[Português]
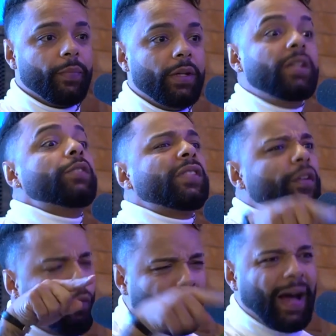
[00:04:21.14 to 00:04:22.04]
E se você
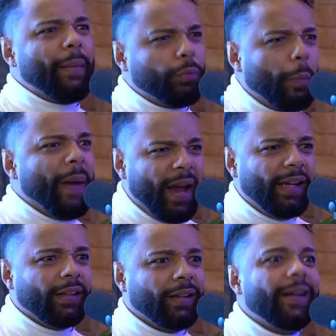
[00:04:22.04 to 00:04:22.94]
for um cara do
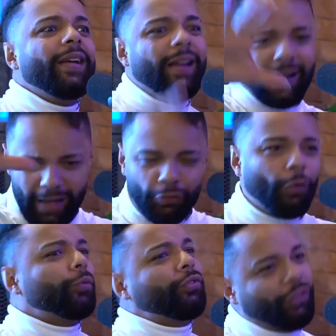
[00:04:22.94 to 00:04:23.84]
bem, eles
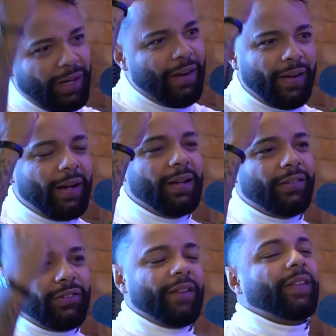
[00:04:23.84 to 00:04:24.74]
vão te, levar,
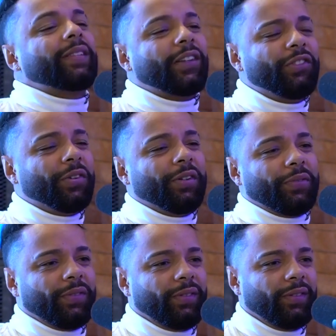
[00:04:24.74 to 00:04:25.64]
te levantar de
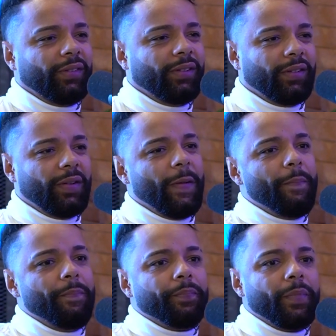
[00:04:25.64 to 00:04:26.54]
novo.
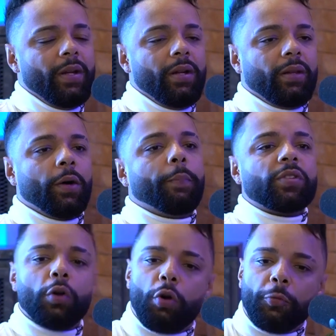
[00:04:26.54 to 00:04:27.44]
Então, por
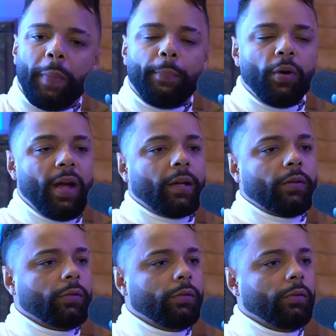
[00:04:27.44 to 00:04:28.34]
isso que eu gosto do papo
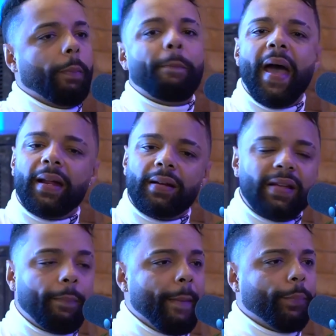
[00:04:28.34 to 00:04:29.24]
reto. Péricles
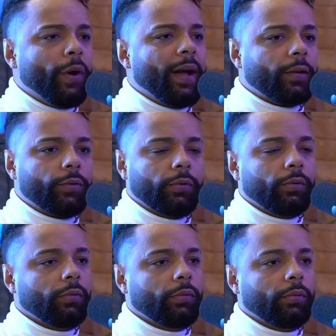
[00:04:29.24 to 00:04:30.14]
é papo reto.
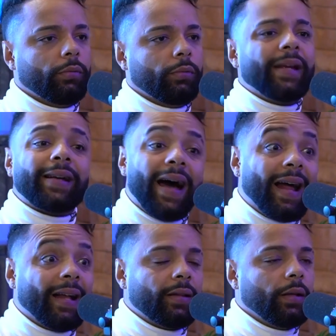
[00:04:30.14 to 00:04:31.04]
Tem
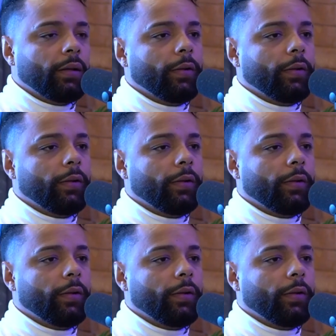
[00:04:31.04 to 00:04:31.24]
caráter.